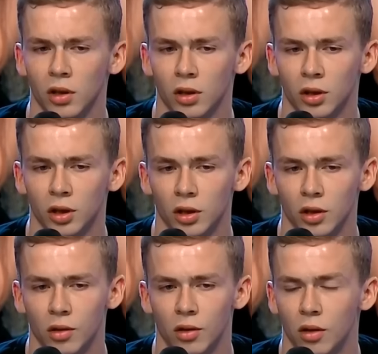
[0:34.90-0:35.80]

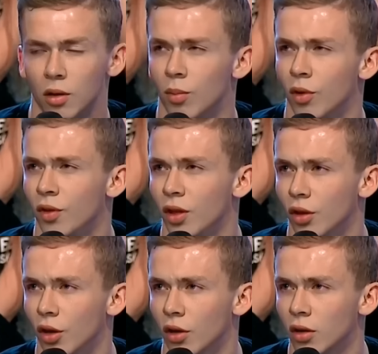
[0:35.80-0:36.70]
czy
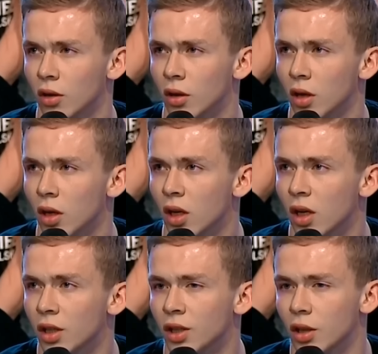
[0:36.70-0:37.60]
powinno
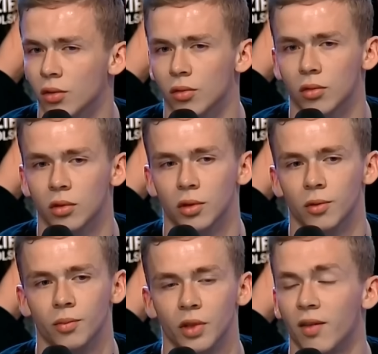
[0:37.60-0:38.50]
się
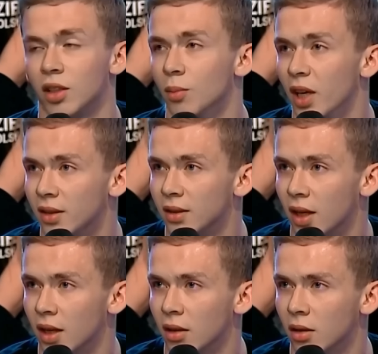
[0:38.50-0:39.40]
y, dawać
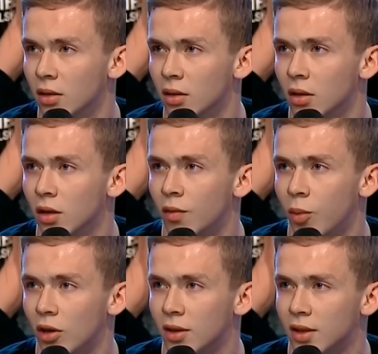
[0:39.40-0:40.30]
miejsce w
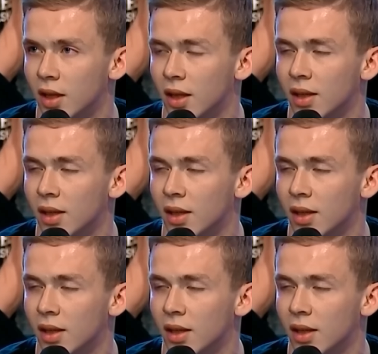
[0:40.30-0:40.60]
Polsce na